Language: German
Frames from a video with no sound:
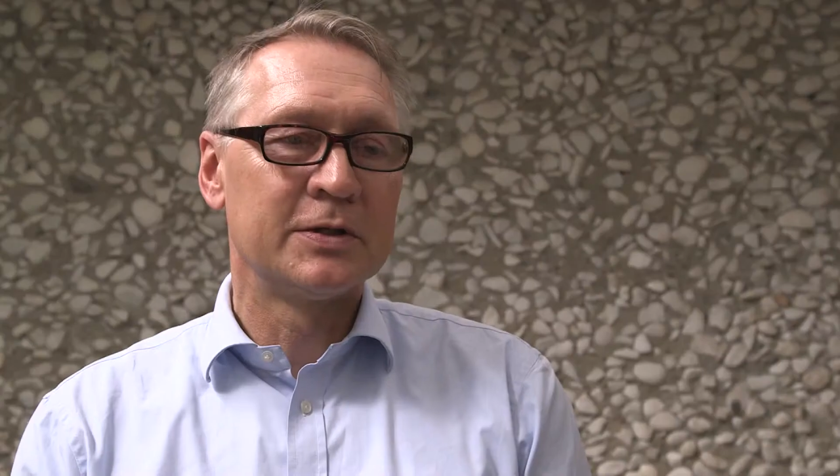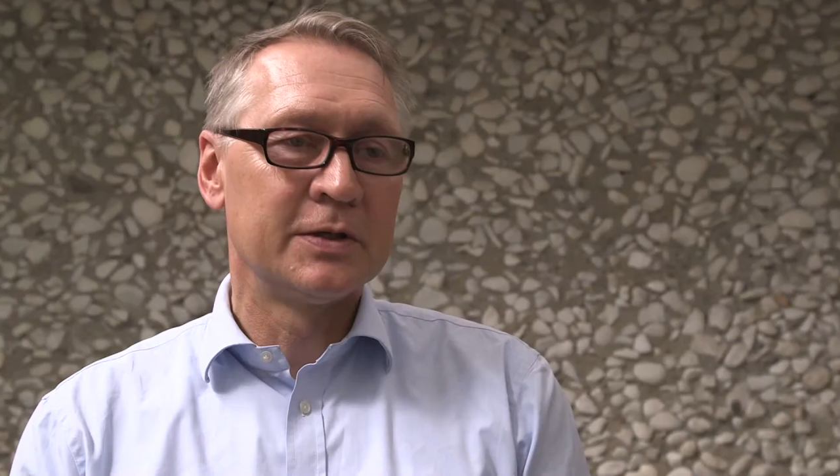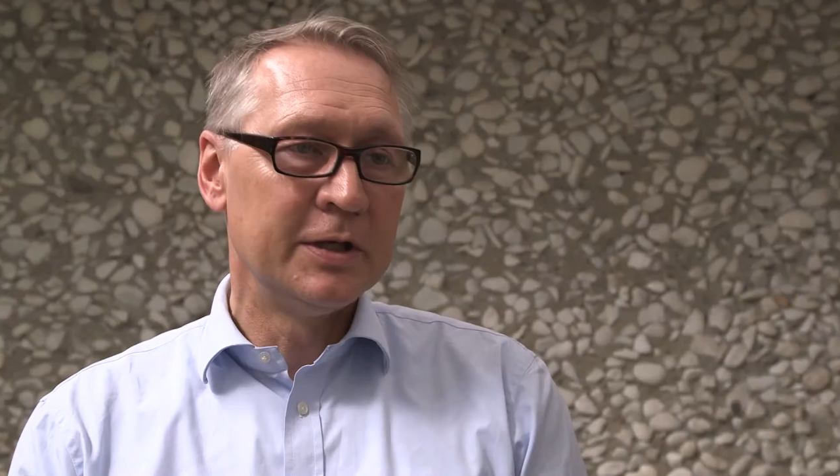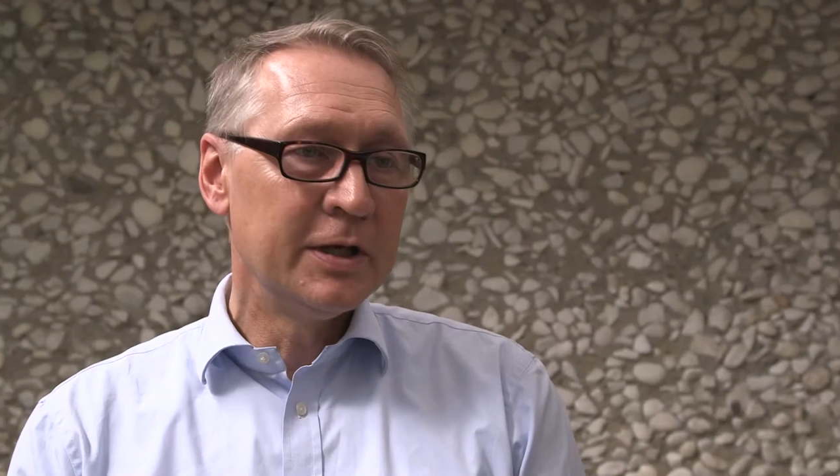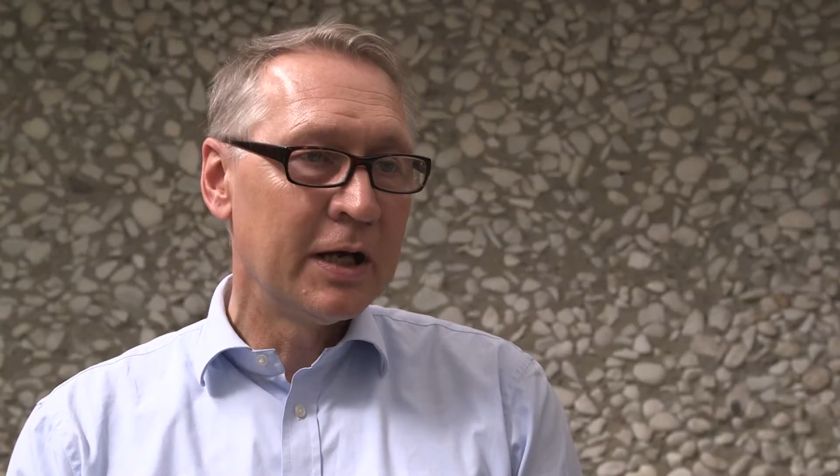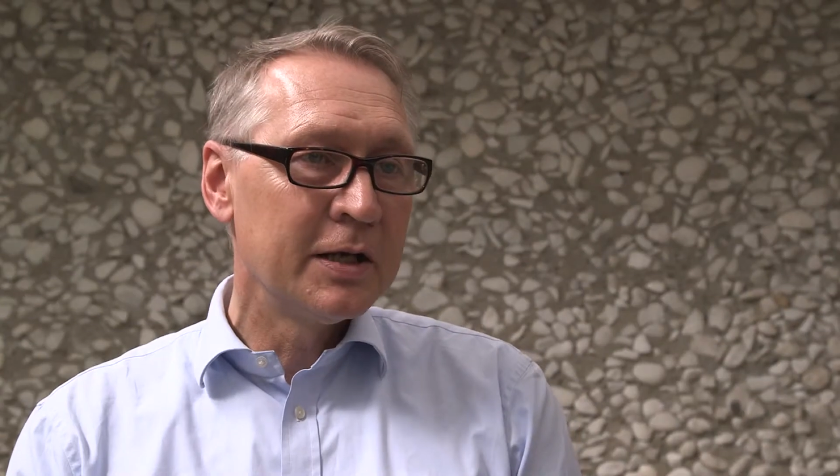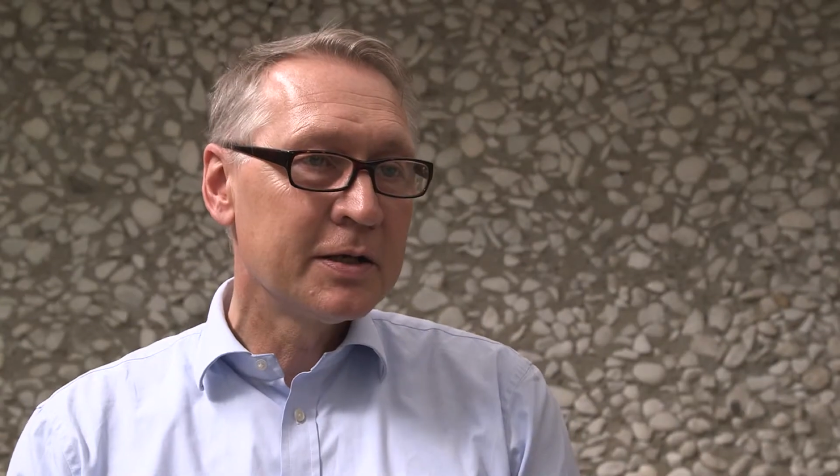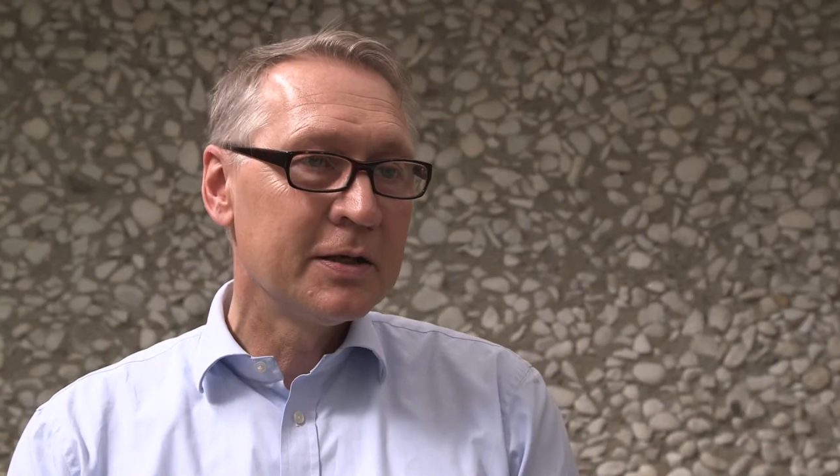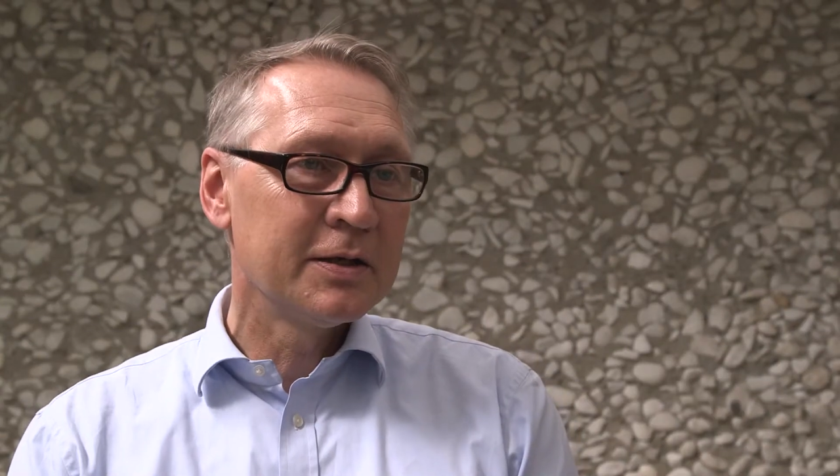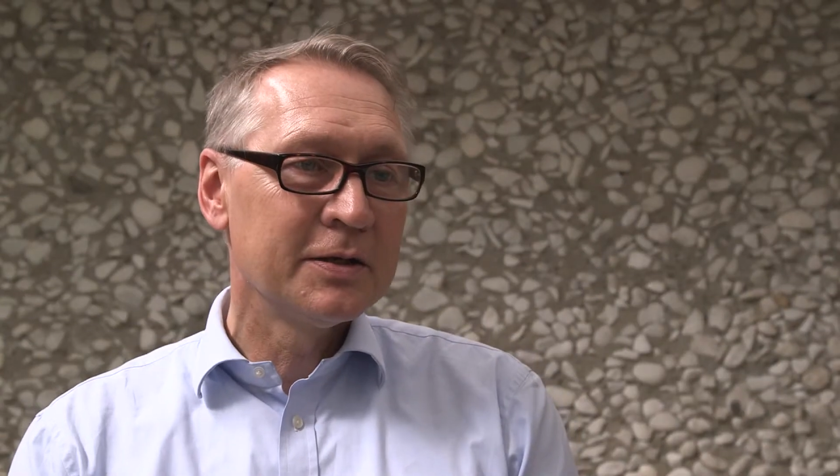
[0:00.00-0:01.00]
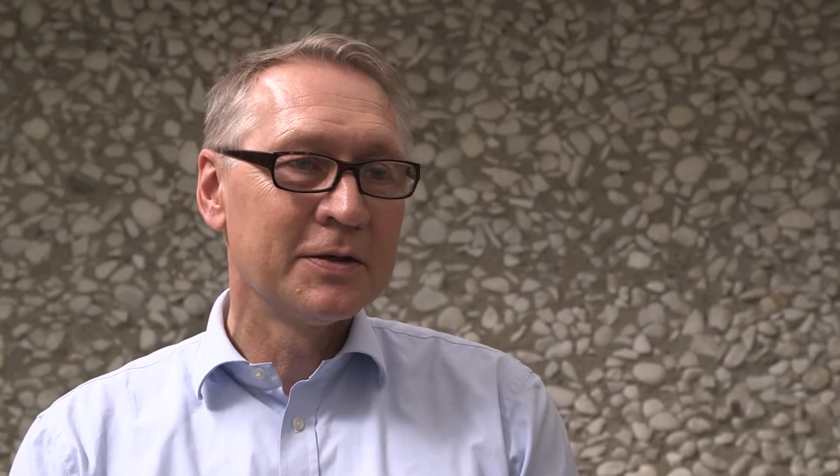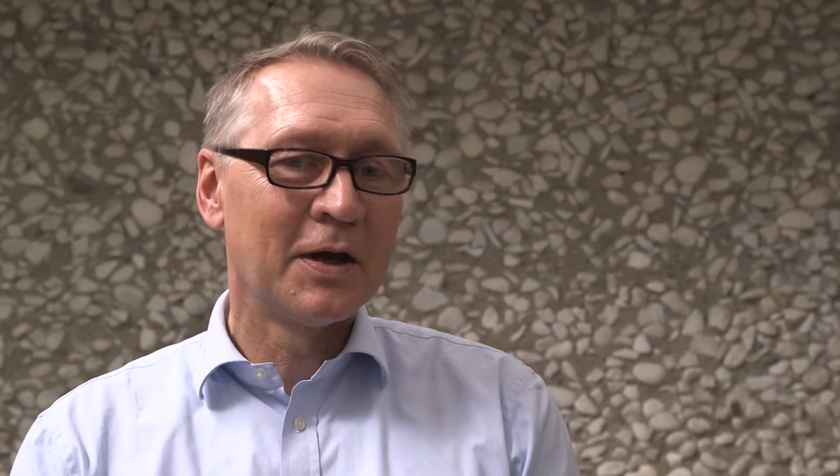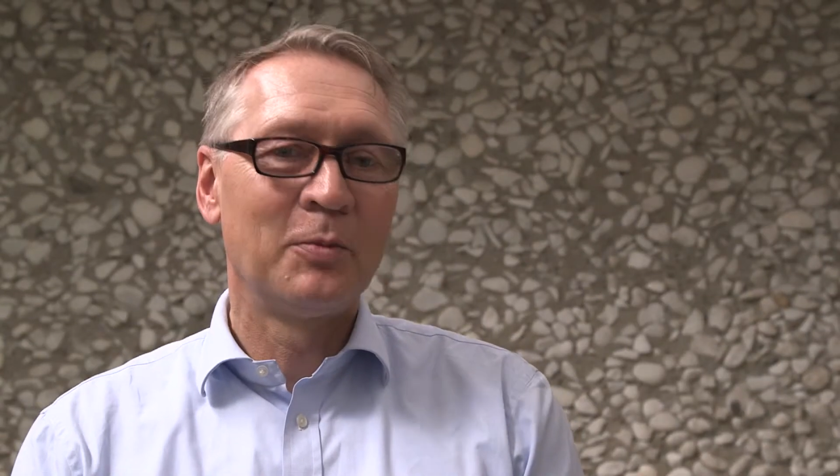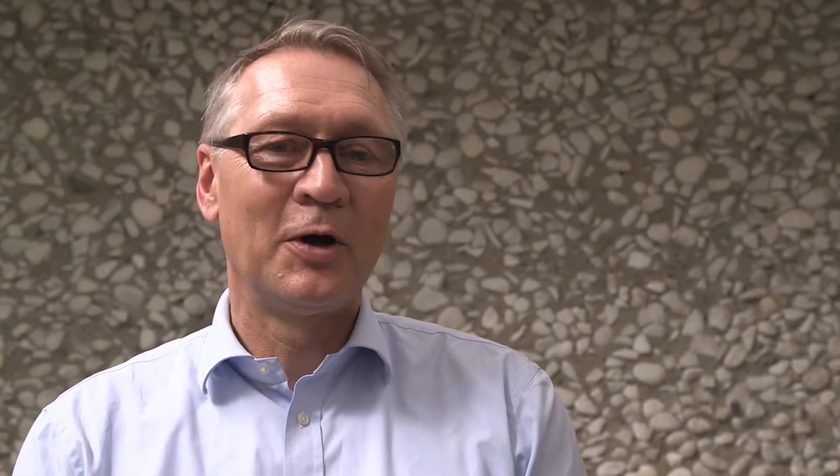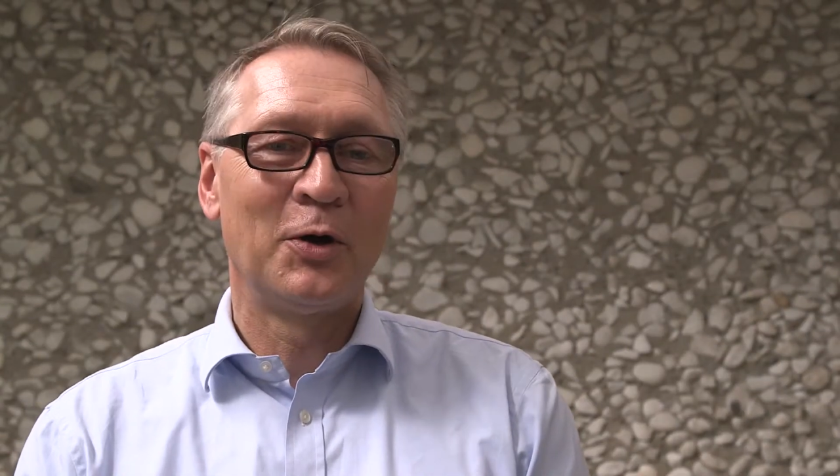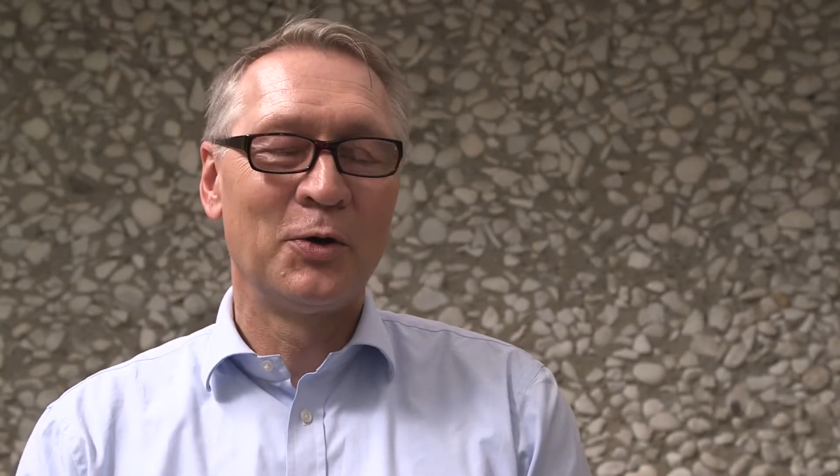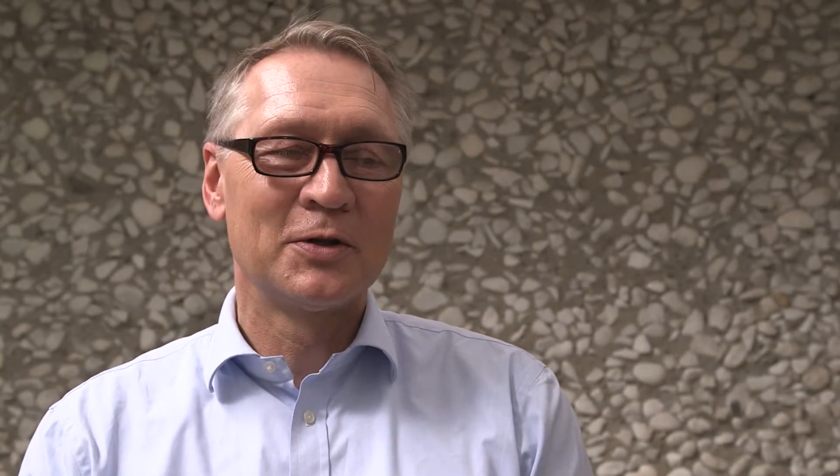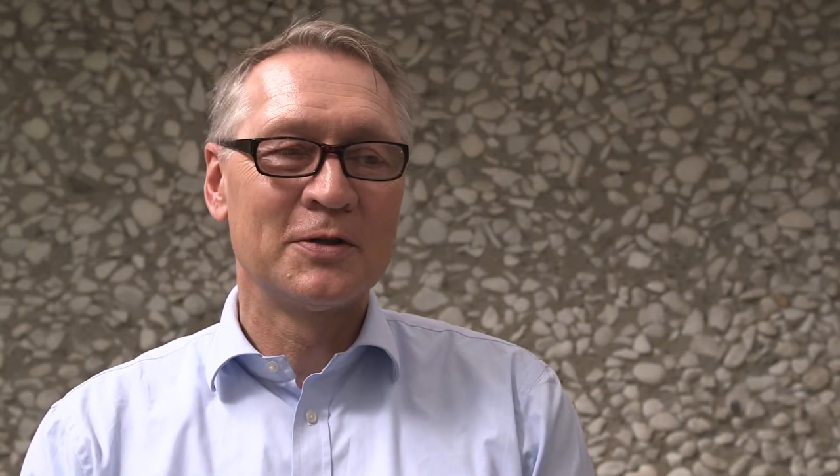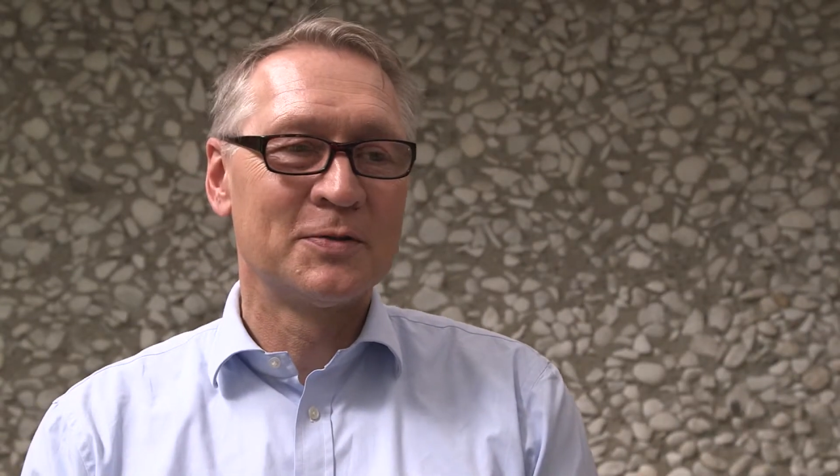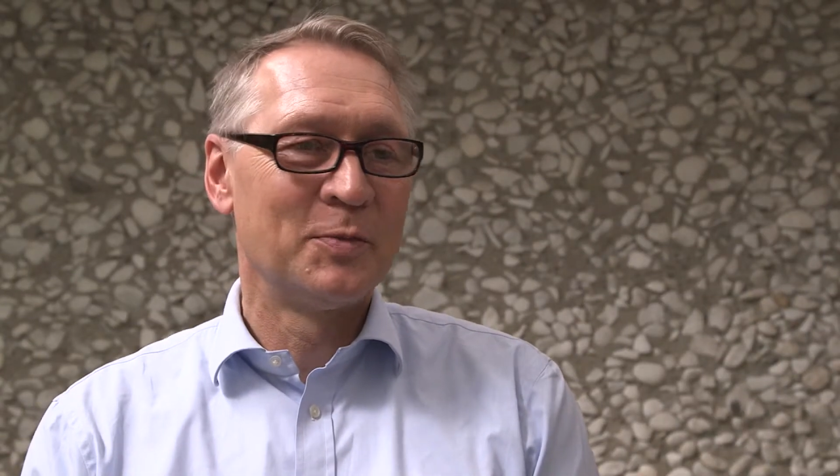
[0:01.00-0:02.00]
Das Inhaltliche, aber auch
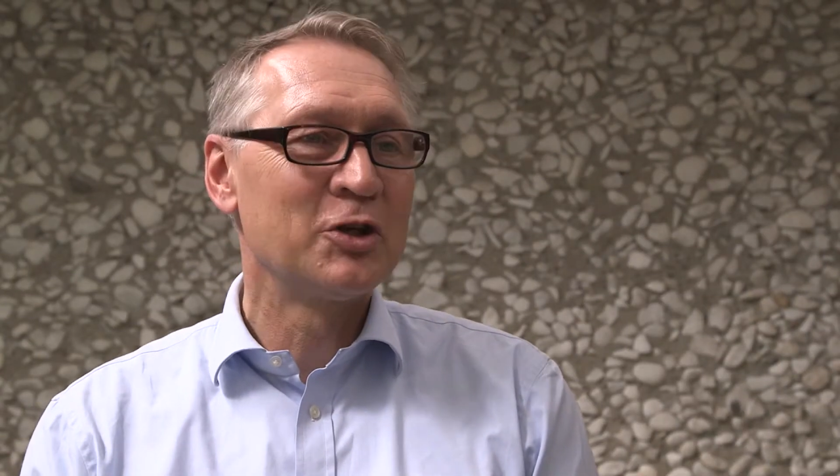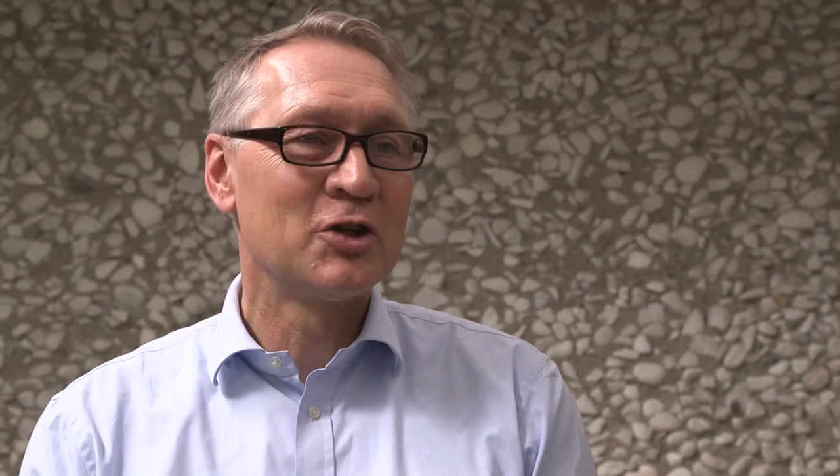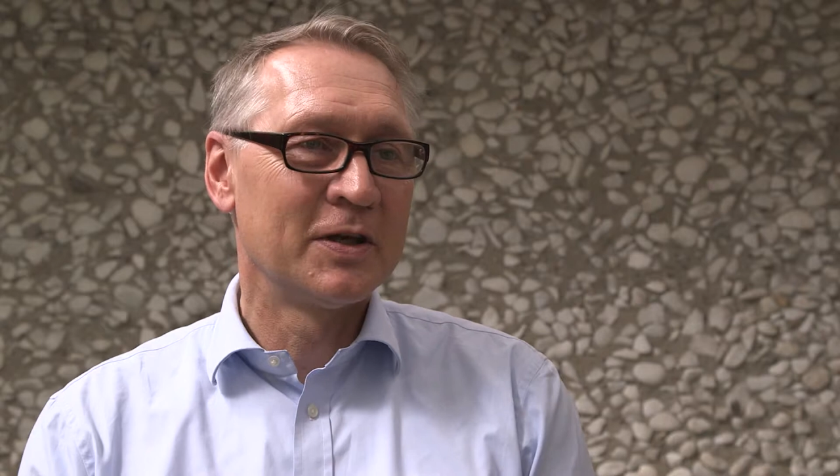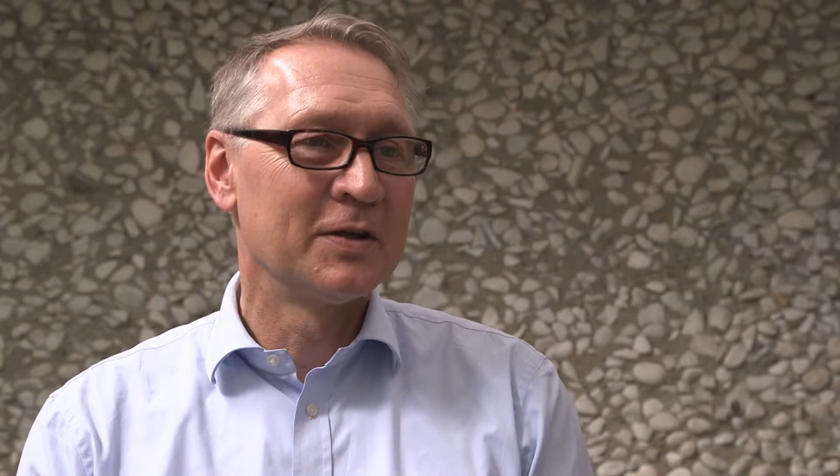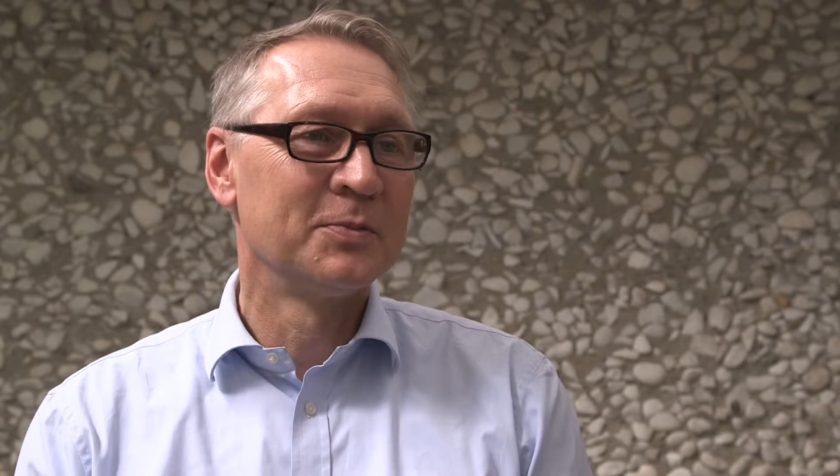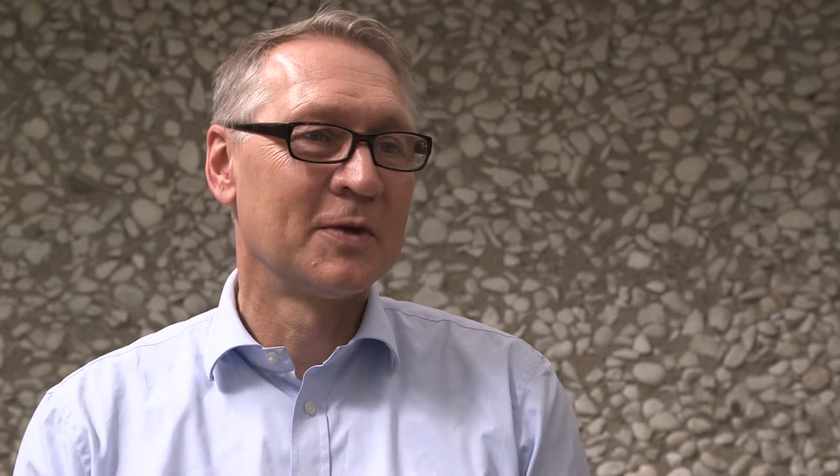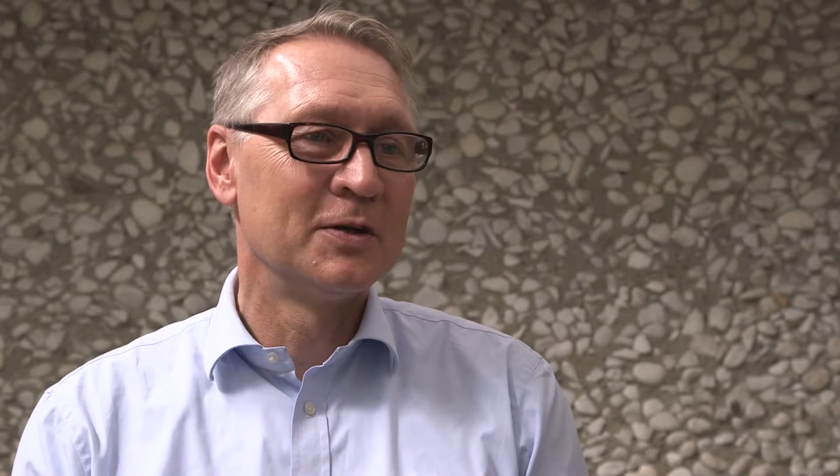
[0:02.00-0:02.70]
das Menschliche.